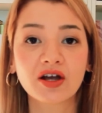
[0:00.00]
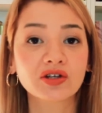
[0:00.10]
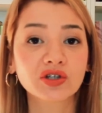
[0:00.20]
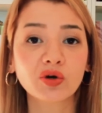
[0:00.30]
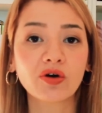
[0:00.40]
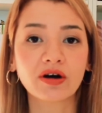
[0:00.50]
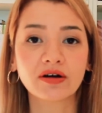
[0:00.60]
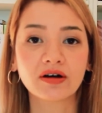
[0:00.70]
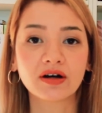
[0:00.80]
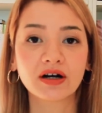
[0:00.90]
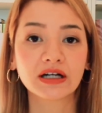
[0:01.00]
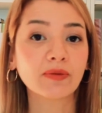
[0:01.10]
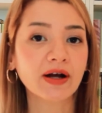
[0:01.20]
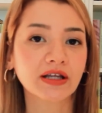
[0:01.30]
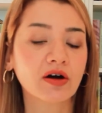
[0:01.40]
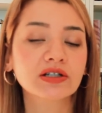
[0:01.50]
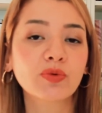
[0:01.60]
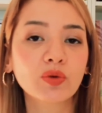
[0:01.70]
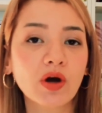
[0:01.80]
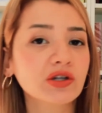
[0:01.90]
sure หรือบางทีเขาจะพูด
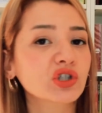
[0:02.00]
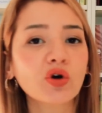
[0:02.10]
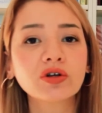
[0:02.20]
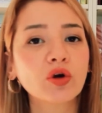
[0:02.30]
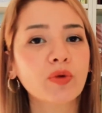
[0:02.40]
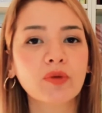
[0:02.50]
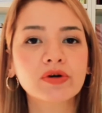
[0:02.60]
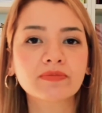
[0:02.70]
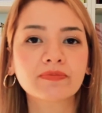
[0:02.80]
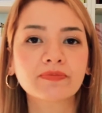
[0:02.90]
ว่า sure no problem